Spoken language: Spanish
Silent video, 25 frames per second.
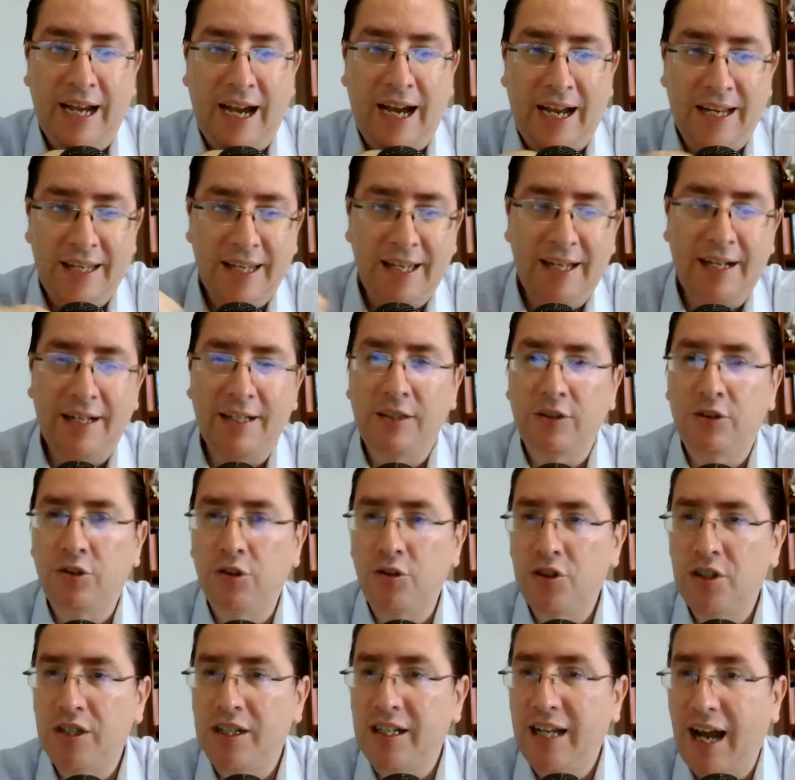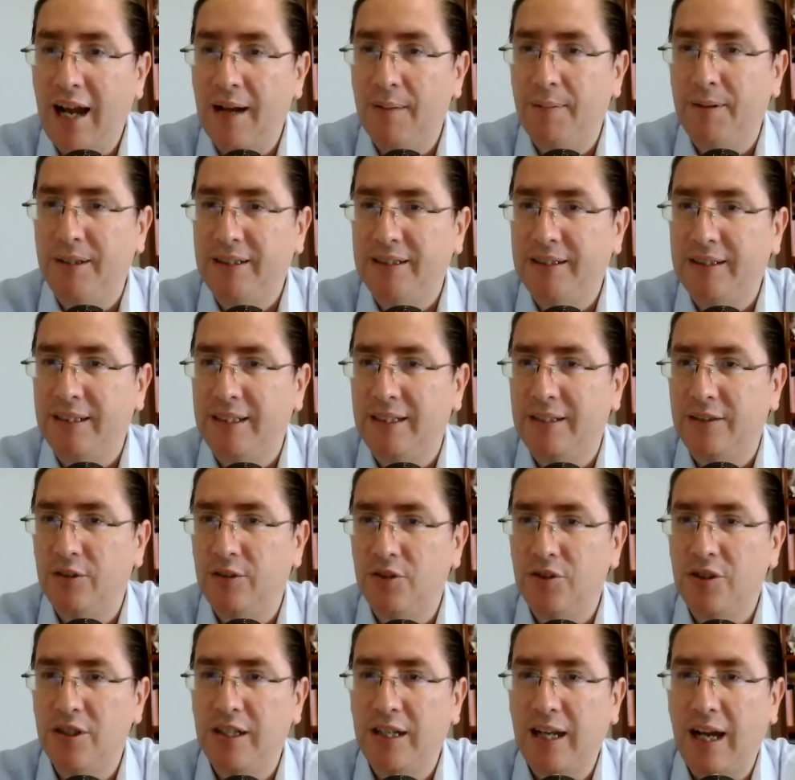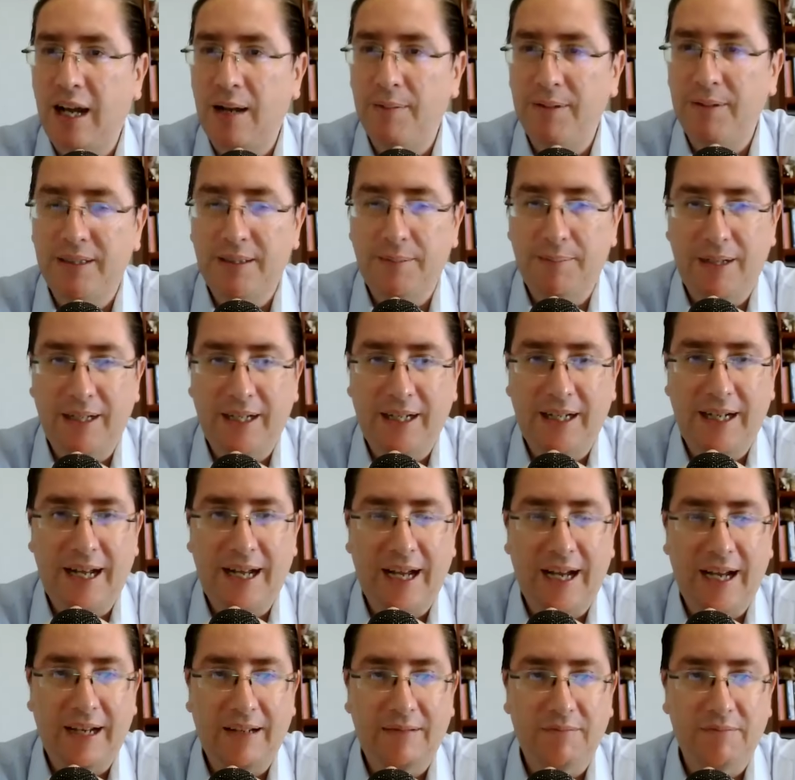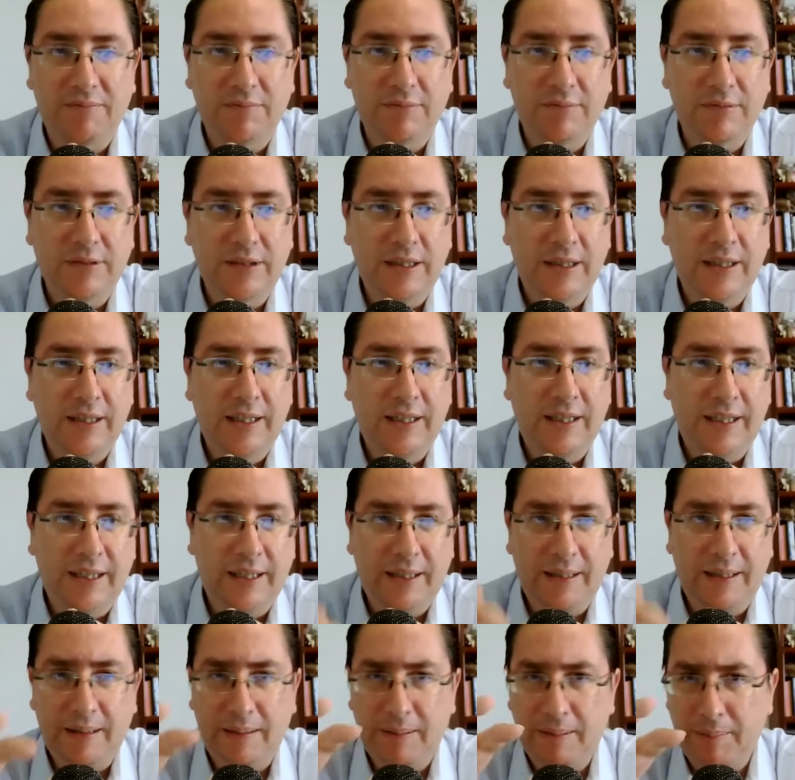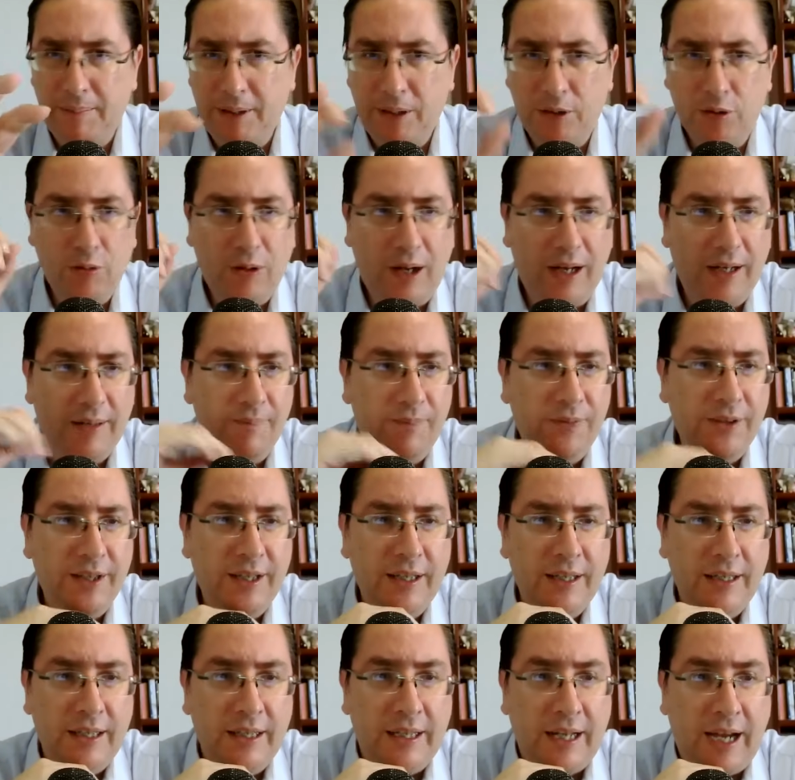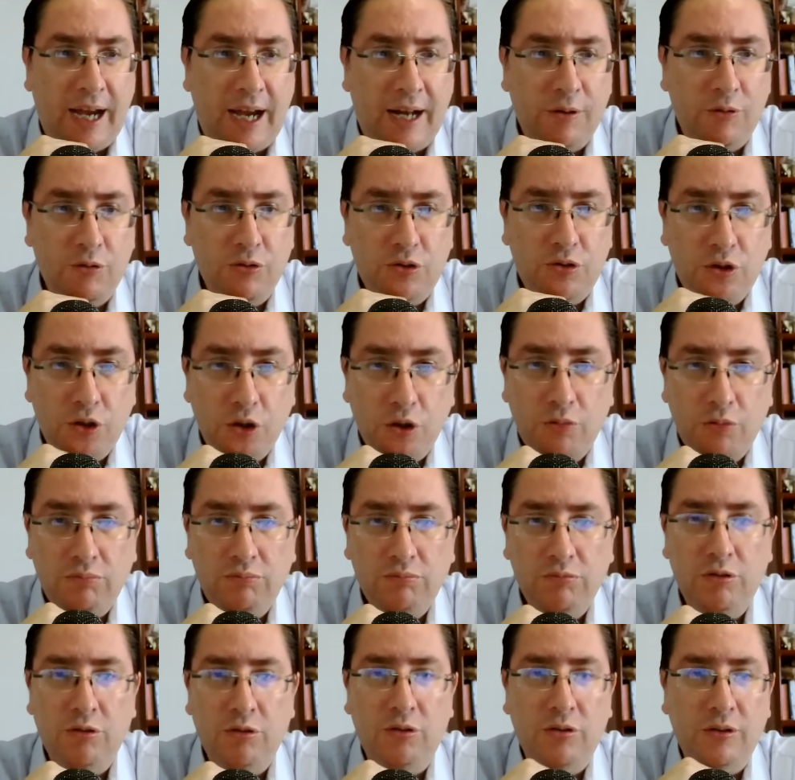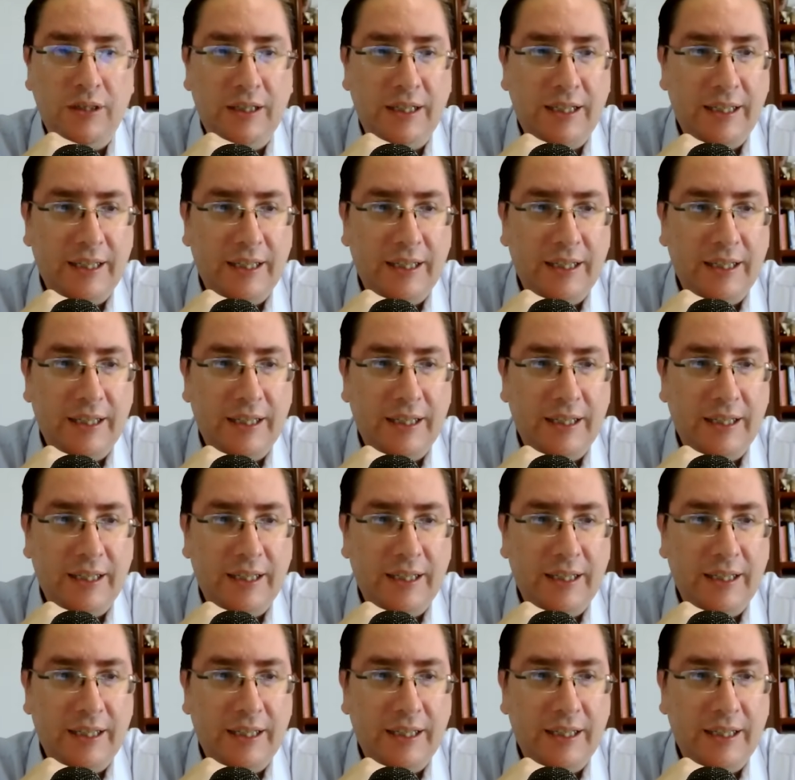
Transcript: Ayer, Xochil Gálvez, Xochitl Galvez de manera eh, virtual, anunció ¿no?